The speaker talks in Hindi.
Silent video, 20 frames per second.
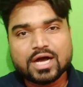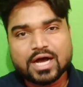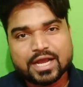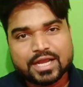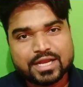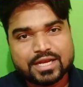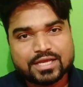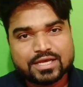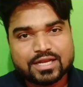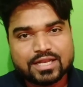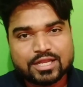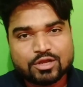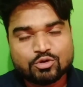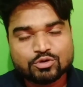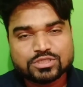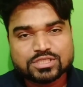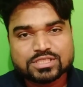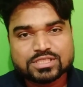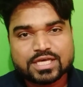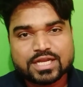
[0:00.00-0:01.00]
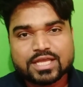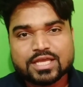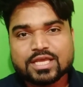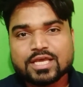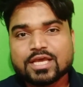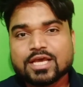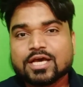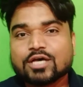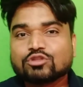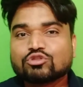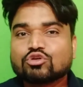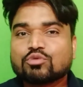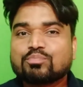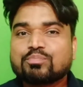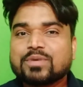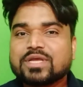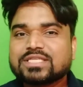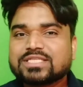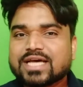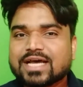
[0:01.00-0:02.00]
आगे निकलने की कोशिश करें तो
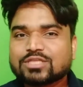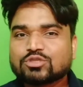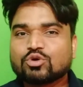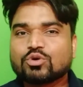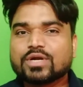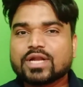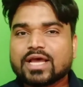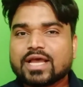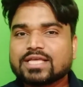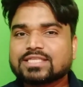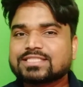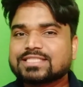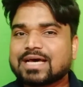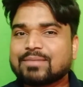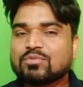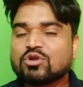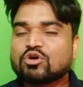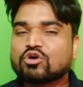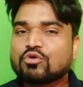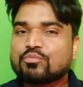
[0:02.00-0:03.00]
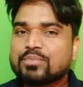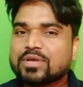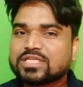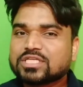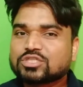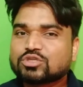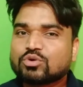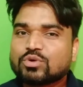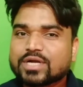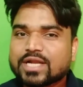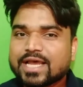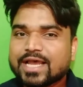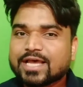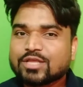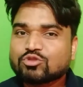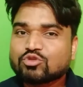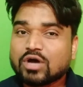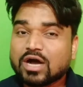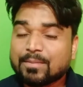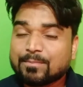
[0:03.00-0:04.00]
पीछा छोड़ना है सामने को पीछे छोड़ना है
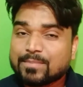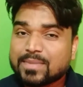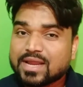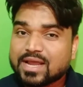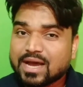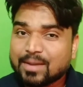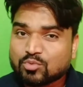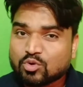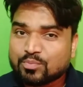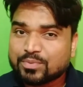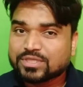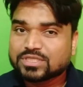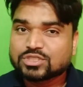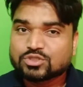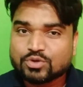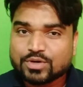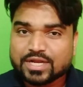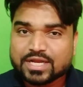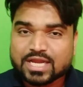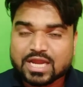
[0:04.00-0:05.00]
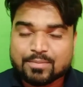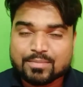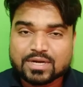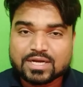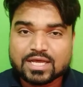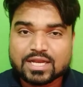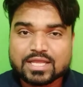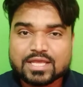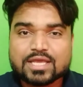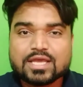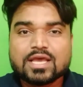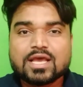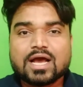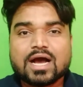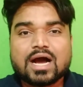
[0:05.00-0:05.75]
तो अपने आप को पीछे छोड़ने की हैबिट डालें